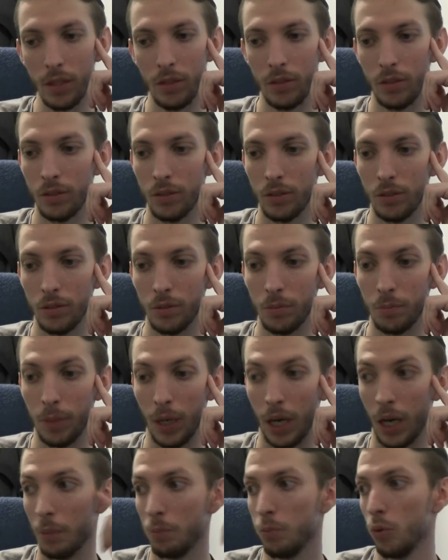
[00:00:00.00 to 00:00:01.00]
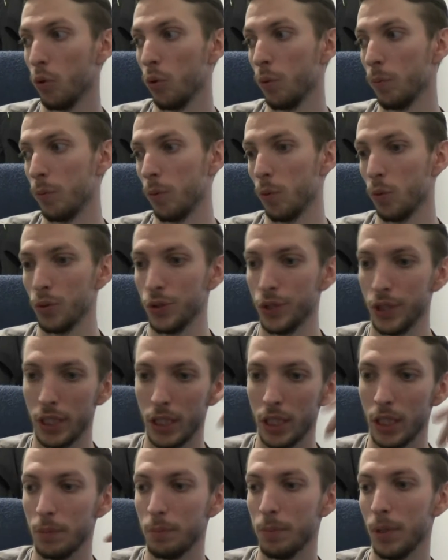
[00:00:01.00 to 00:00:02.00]
euh, par rapport au
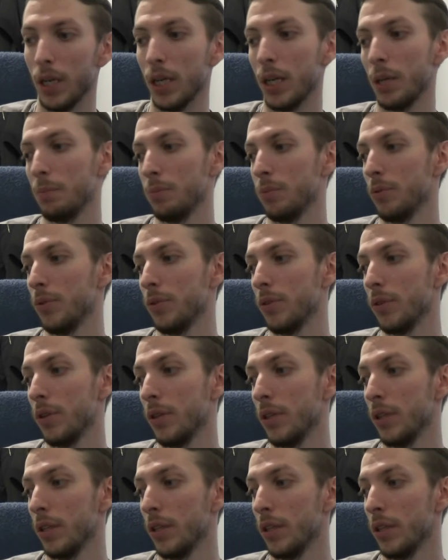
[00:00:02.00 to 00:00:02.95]
projet, par rapport